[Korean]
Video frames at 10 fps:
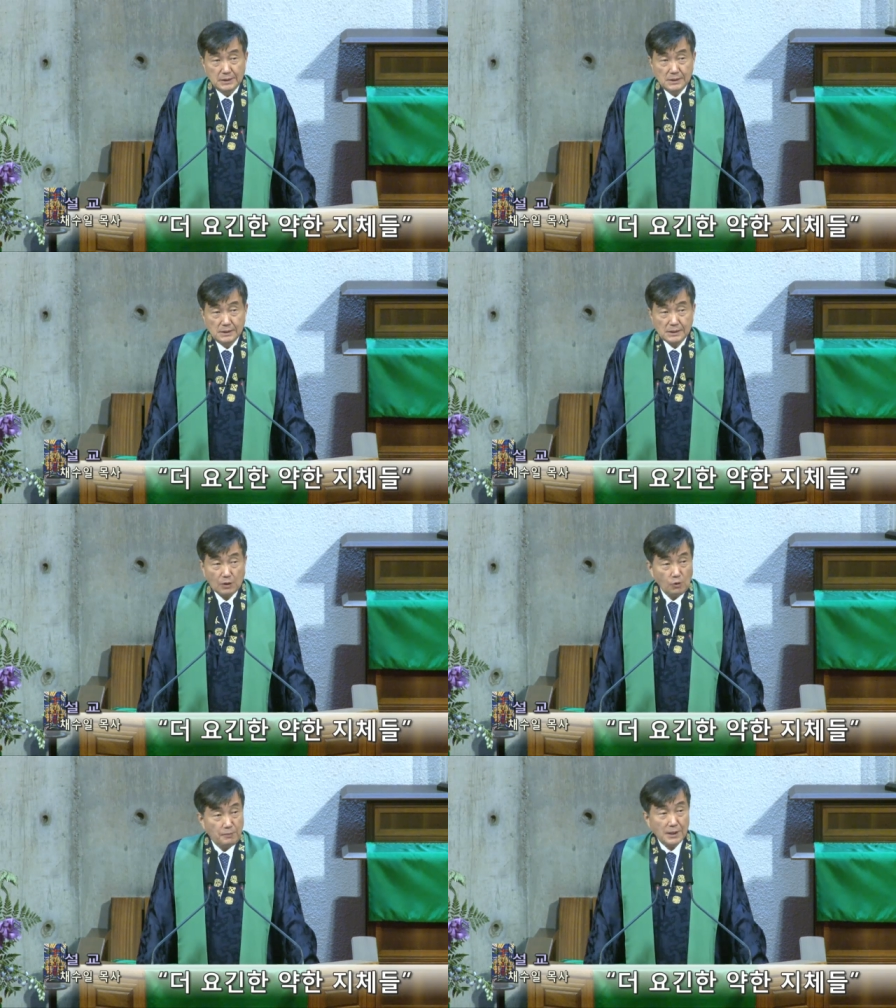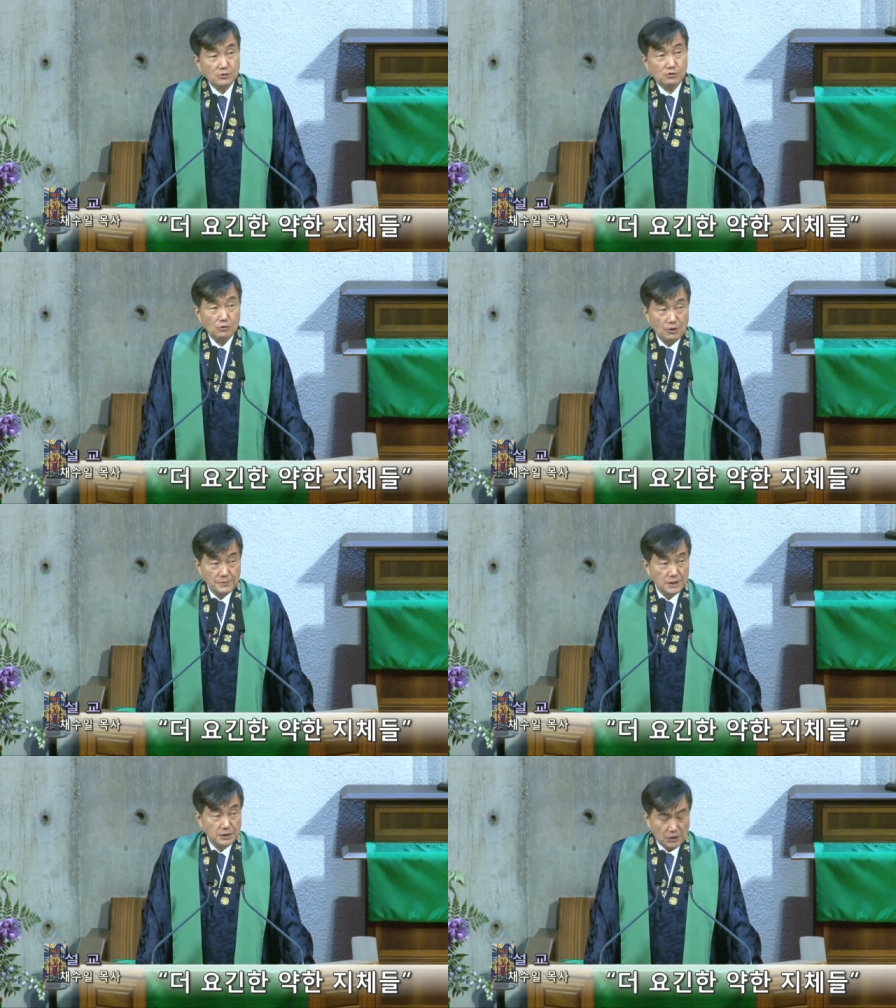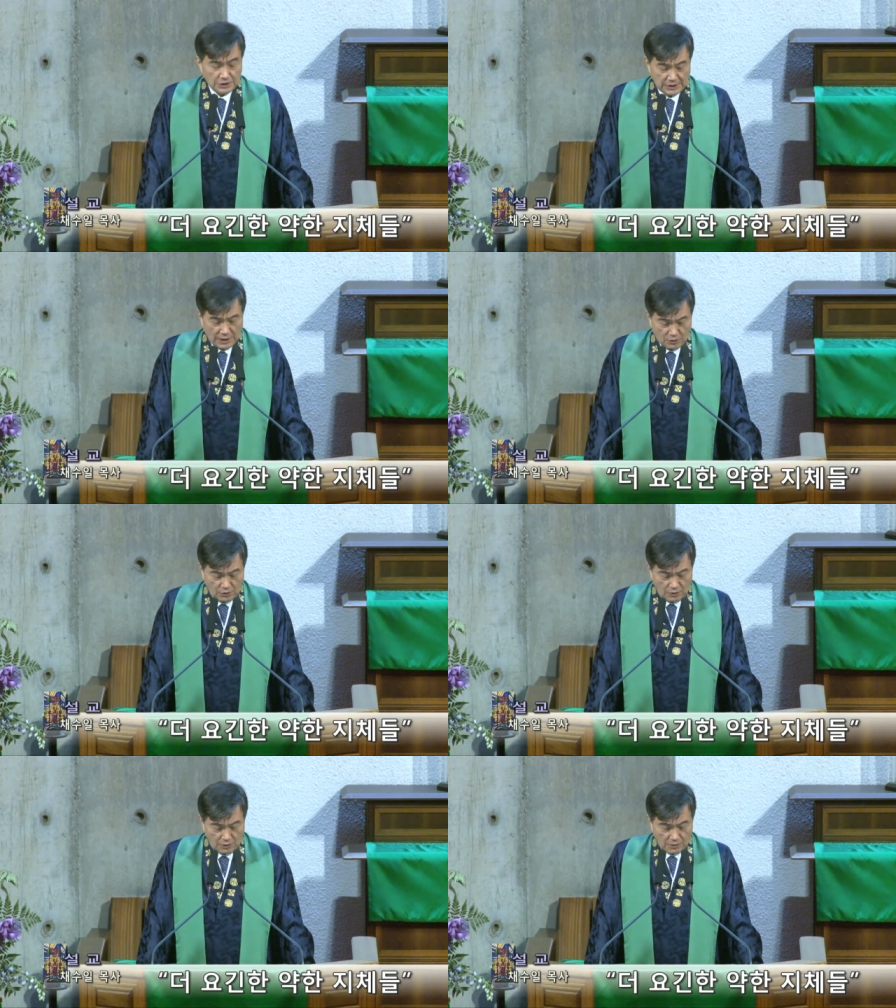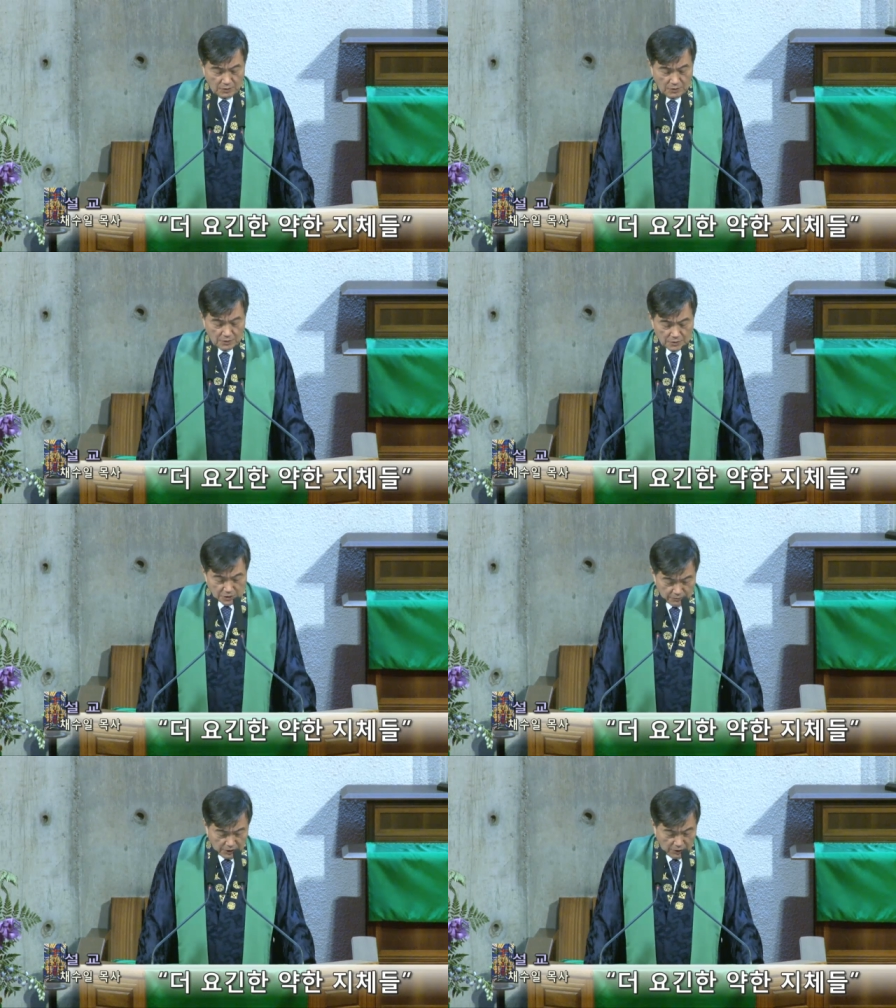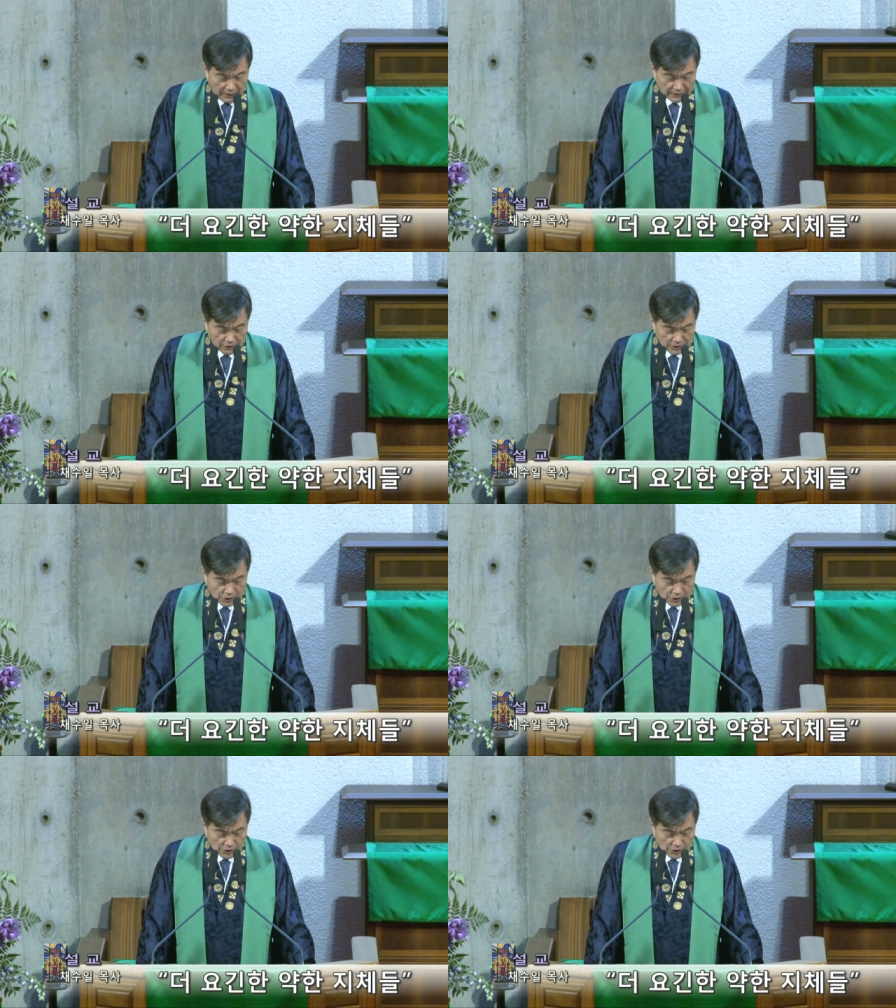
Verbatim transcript: 사고 팔 수 없는 것이라고 믿어왔던